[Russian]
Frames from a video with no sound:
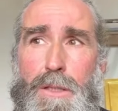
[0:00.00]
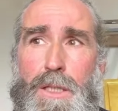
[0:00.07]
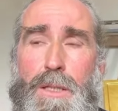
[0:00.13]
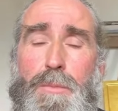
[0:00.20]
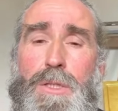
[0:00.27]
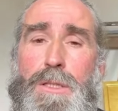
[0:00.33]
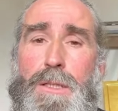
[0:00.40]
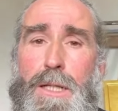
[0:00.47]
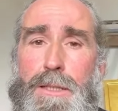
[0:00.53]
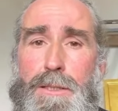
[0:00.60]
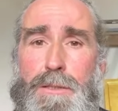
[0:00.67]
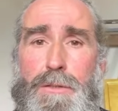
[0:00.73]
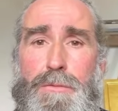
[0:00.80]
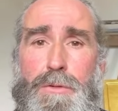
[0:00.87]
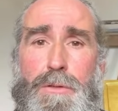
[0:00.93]
Именно для
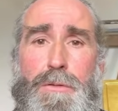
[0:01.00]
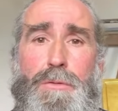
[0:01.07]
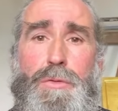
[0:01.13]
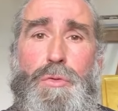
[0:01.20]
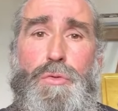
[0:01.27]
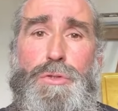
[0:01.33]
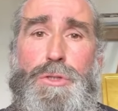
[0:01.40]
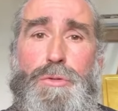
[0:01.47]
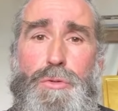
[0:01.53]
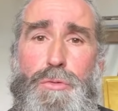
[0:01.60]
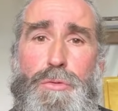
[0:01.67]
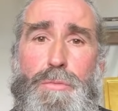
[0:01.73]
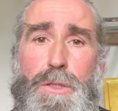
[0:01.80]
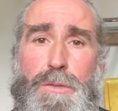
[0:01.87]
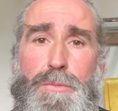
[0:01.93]
этого нужен
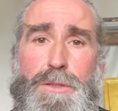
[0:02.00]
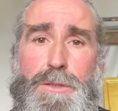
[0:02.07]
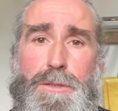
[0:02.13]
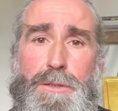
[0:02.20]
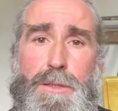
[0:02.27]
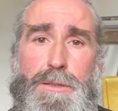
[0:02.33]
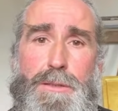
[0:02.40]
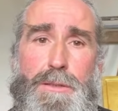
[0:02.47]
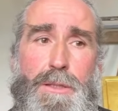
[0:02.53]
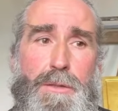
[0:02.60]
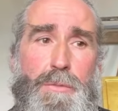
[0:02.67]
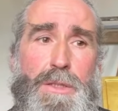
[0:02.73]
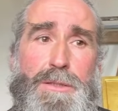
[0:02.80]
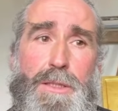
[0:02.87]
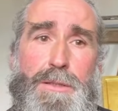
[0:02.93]
труд борьбы со
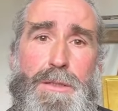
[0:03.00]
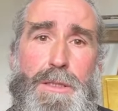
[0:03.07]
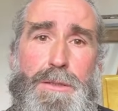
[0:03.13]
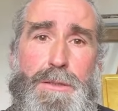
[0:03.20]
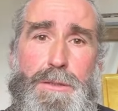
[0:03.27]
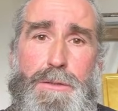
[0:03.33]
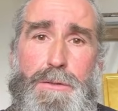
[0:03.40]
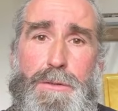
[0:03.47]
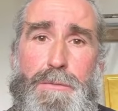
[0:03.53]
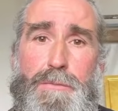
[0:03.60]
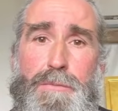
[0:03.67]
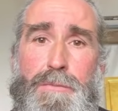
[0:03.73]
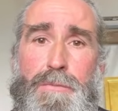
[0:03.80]
страстями, осознайте это.